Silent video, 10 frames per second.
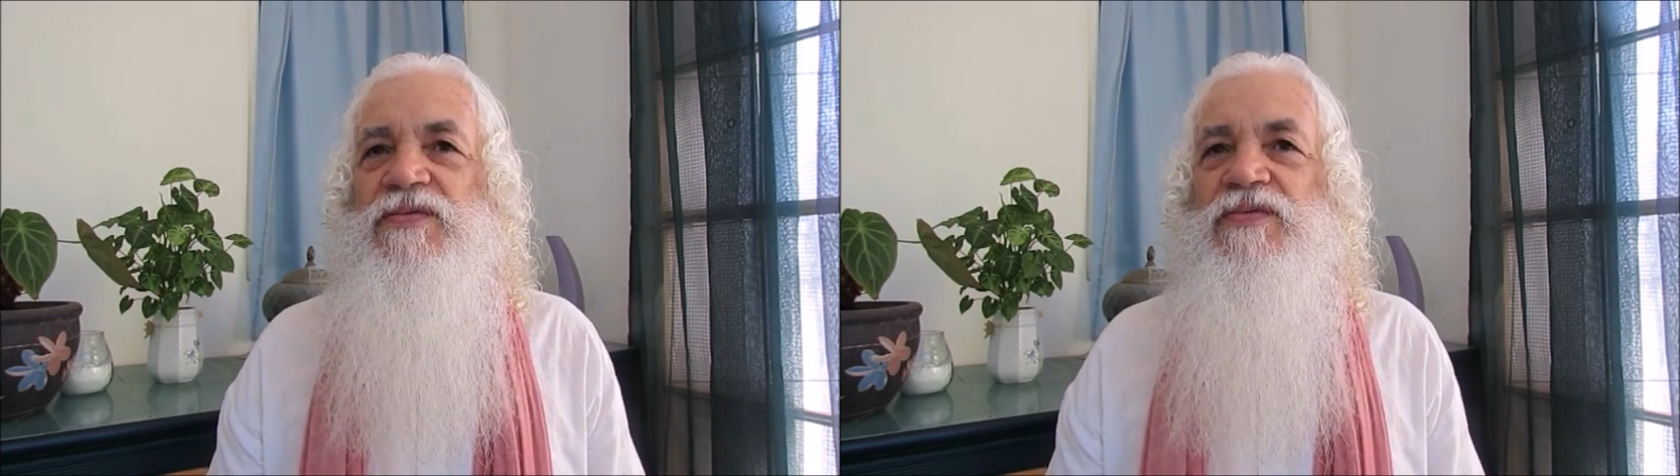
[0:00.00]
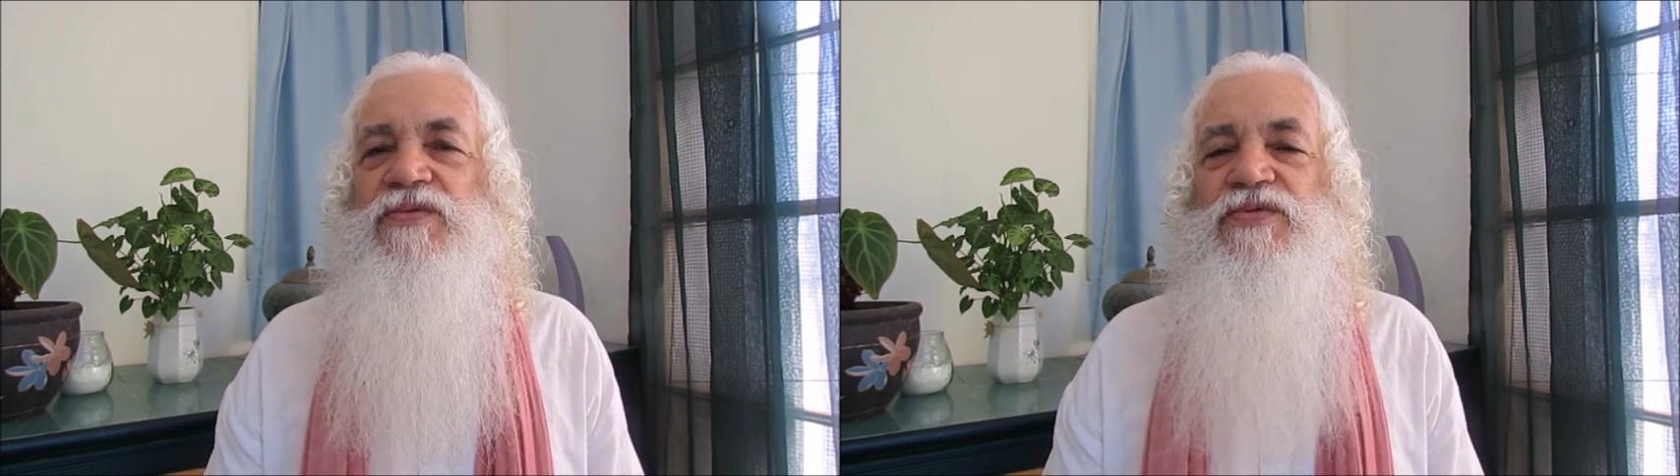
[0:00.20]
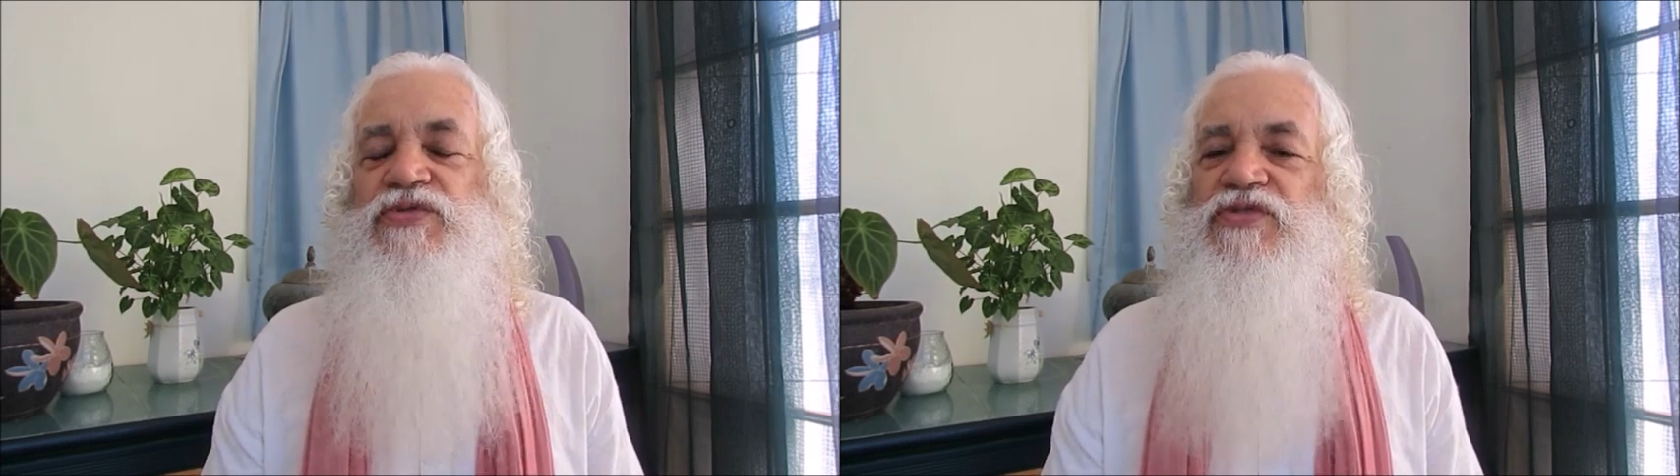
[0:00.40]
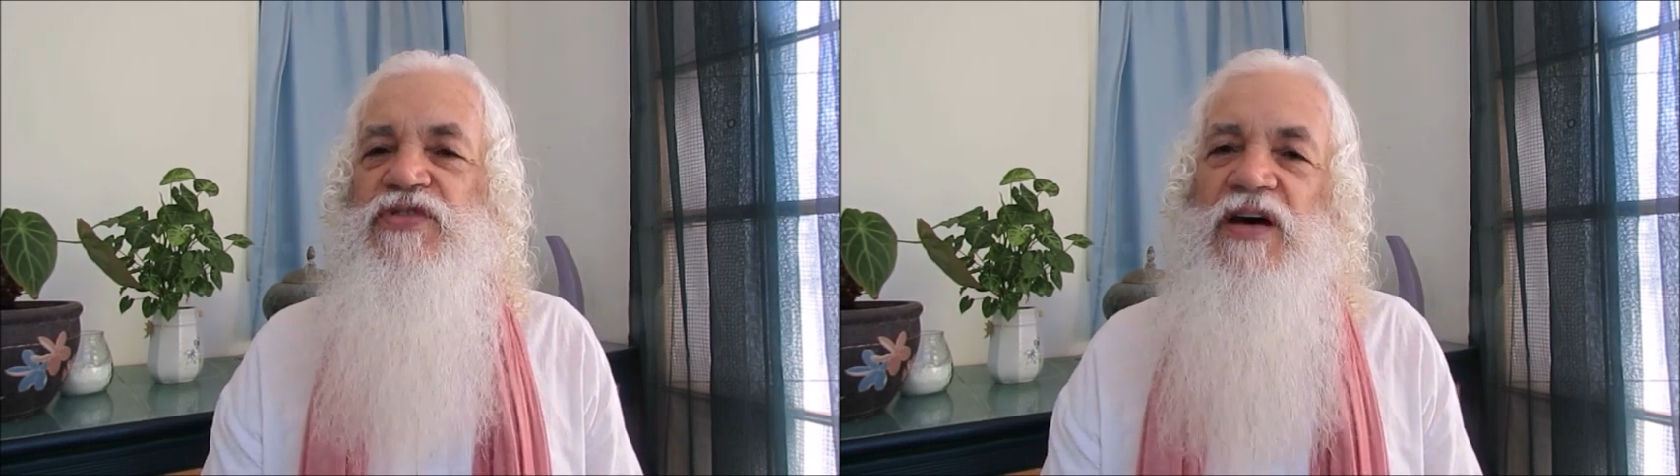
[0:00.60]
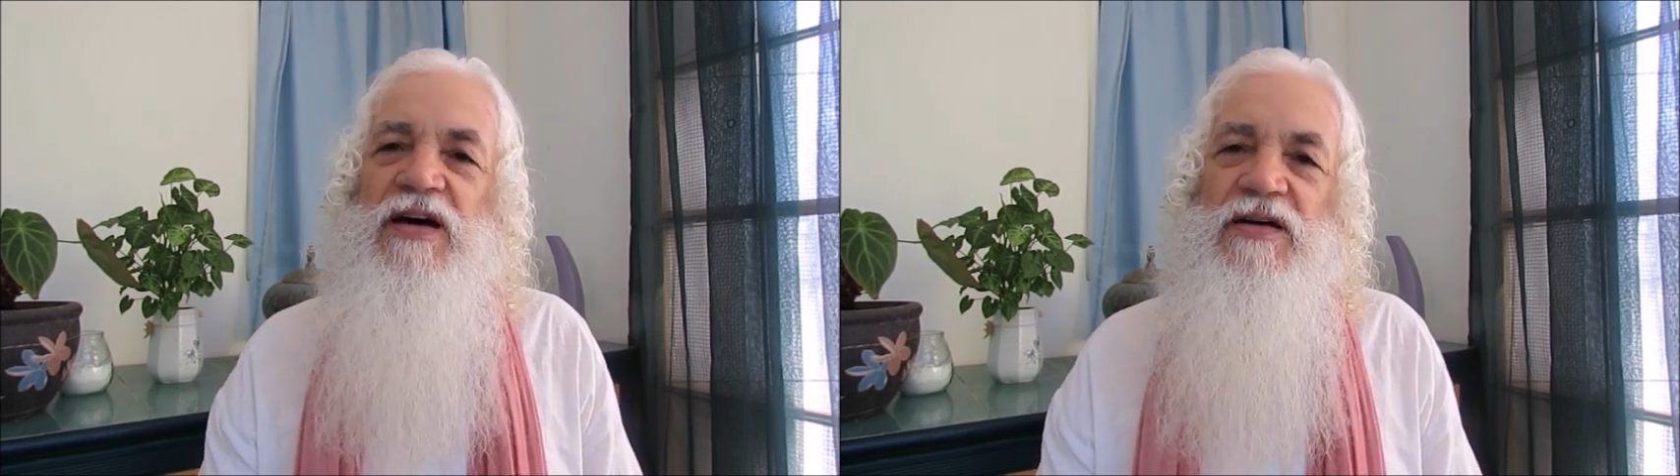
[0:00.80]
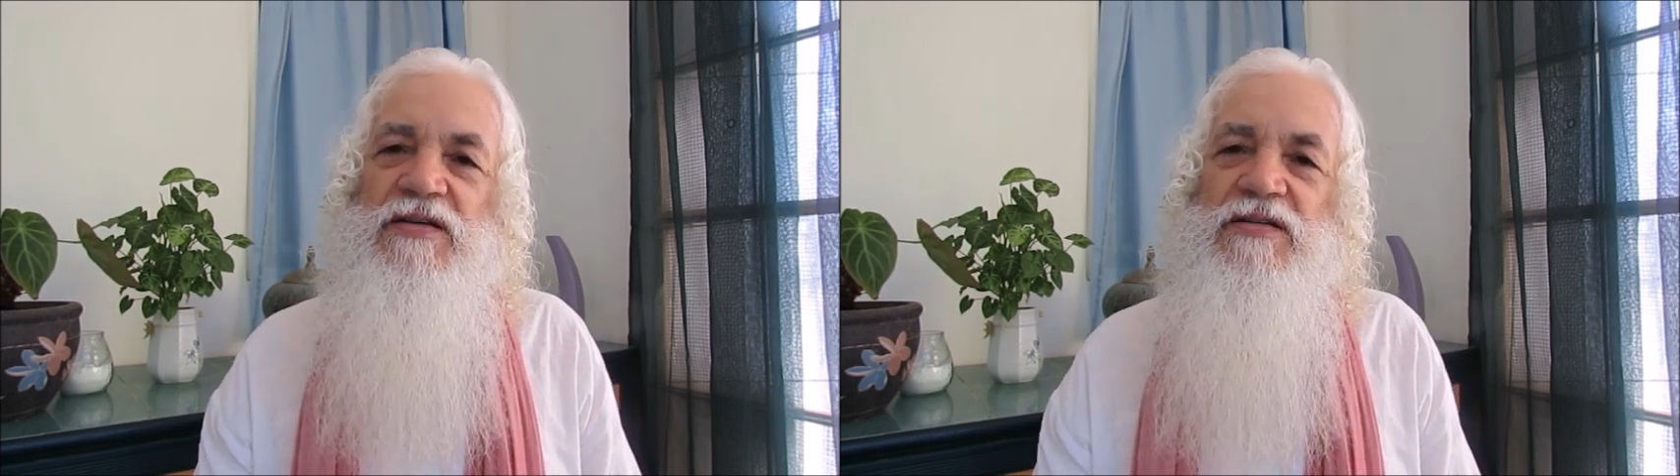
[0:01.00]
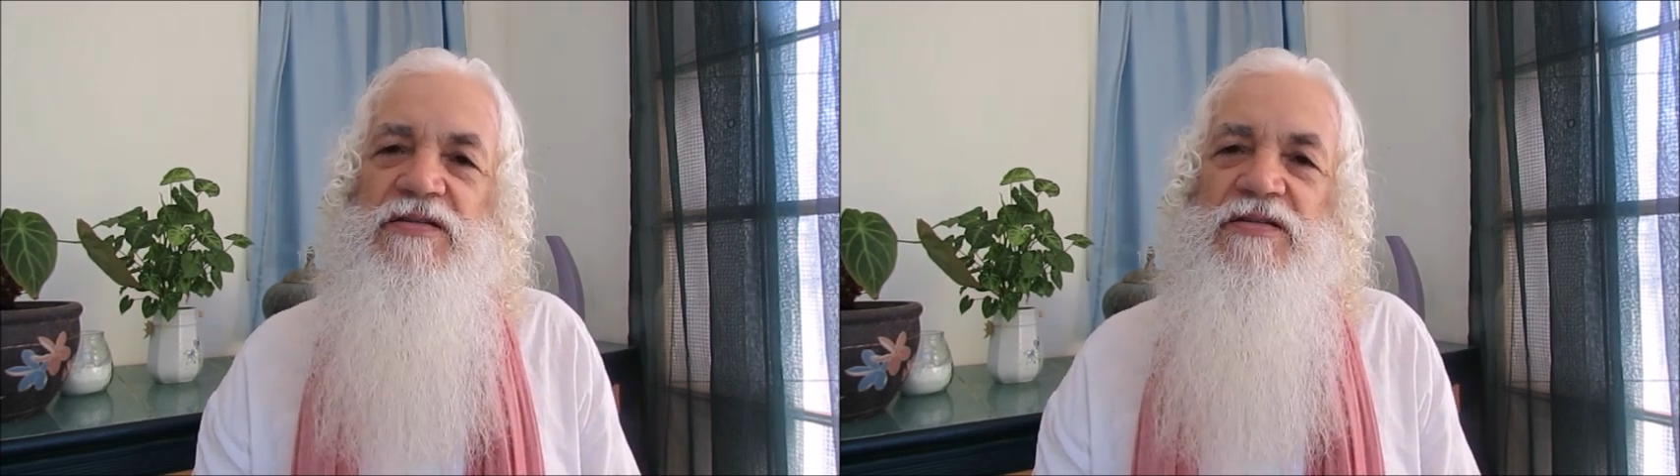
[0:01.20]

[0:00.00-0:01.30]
où tu seras